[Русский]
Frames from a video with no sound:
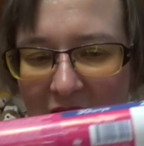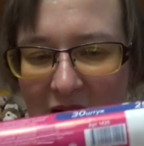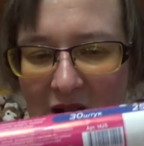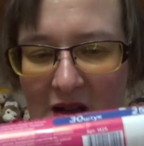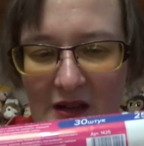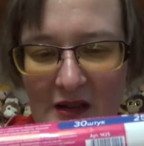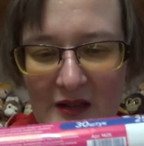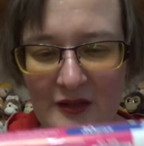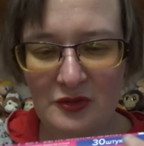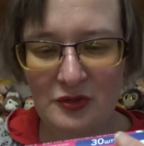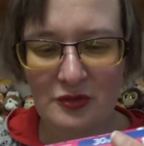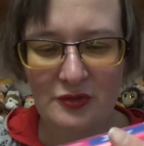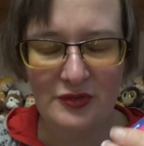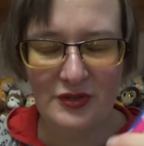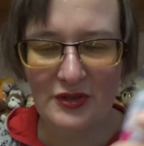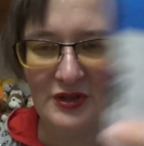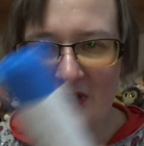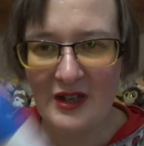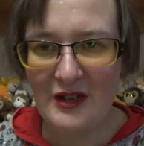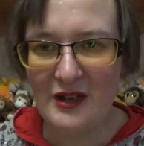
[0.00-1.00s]
А
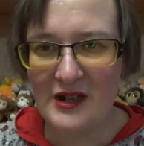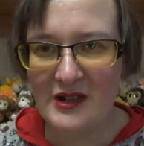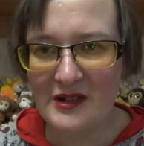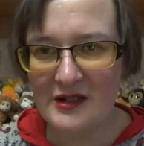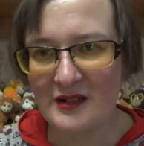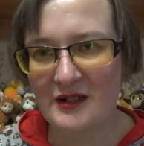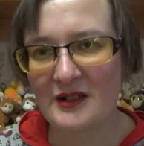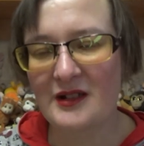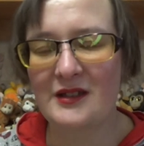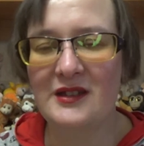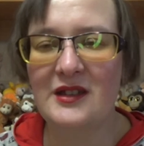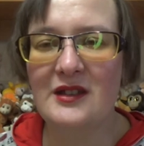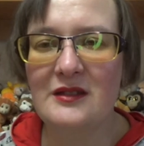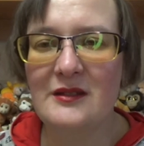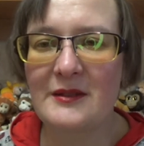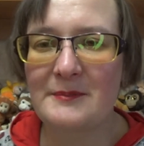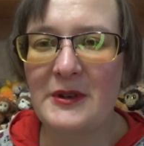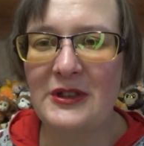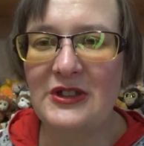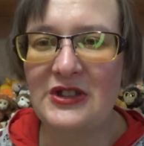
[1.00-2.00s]
тут я
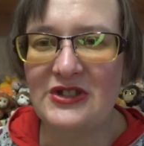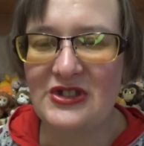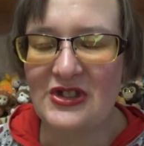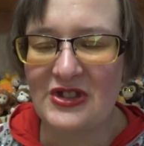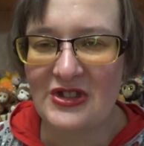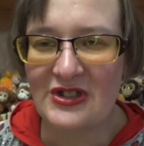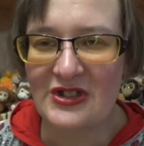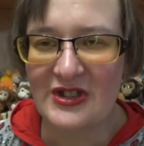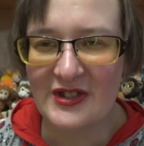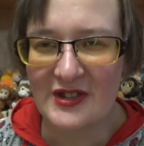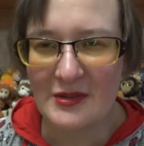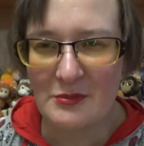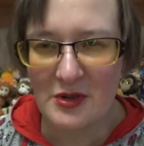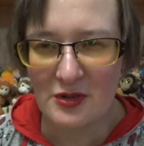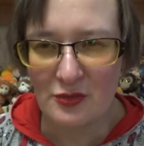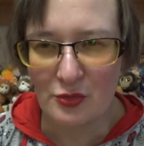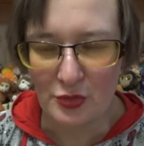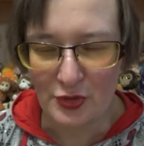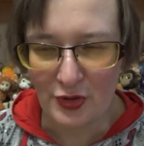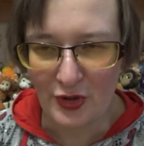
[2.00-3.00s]
хотела пакетики для
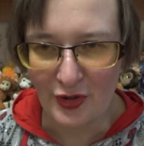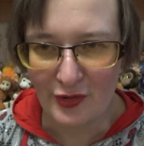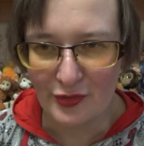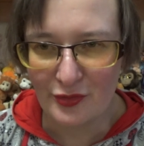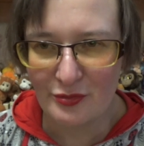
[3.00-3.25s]
заморозки.